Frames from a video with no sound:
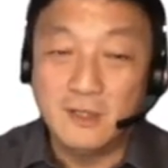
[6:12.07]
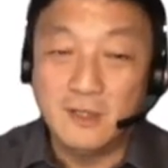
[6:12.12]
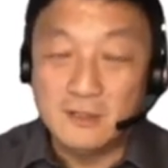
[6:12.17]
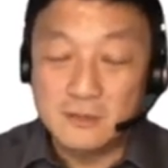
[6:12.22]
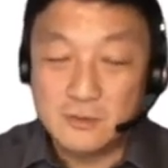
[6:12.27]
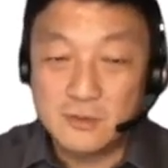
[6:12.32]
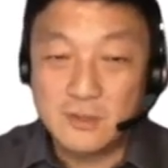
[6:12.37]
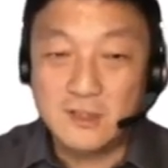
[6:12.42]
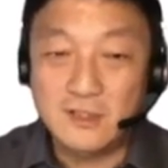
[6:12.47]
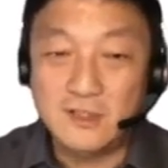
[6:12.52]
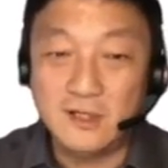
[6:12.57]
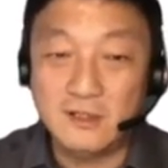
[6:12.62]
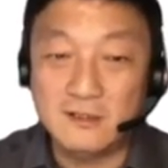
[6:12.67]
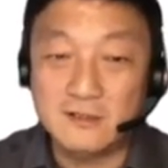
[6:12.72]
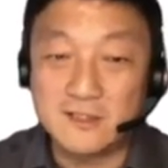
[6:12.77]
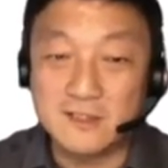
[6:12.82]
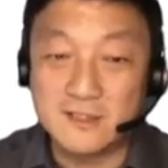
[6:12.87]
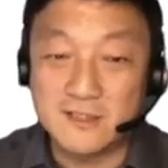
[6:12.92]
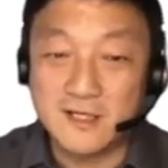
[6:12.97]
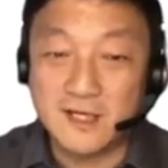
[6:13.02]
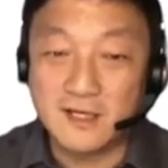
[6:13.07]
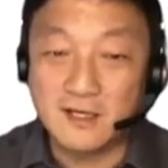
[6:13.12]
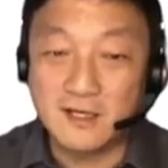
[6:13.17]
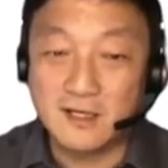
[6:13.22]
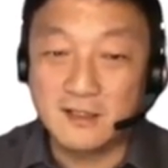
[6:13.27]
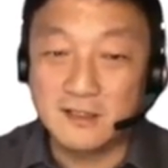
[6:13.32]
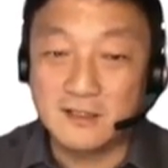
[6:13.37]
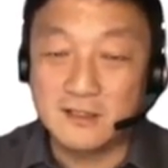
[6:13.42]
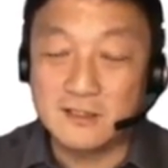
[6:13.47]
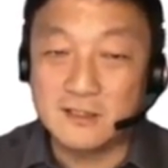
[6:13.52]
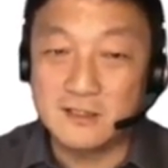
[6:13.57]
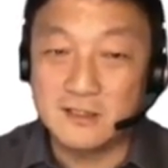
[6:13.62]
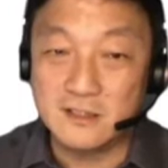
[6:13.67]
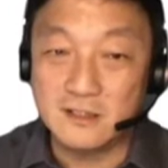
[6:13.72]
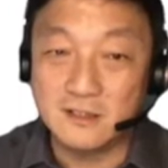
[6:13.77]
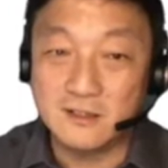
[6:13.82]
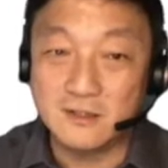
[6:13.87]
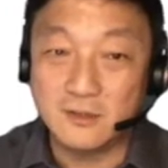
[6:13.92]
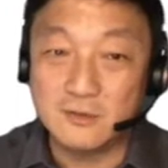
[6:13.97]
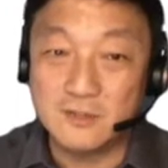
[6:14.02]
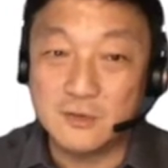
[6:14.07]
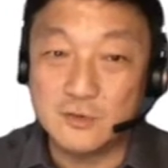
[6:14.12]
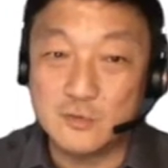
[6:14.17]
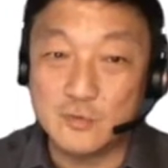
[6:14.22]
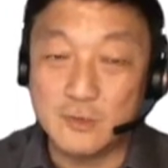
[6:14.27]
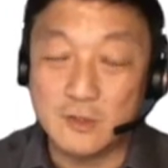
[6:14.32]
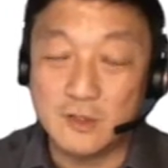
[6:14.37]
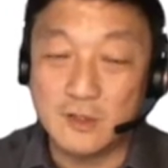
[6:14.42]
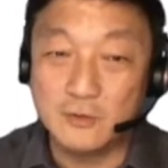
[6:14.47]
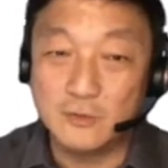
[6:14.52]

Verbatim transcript: 所以你要仔细看看你自己的投资组合。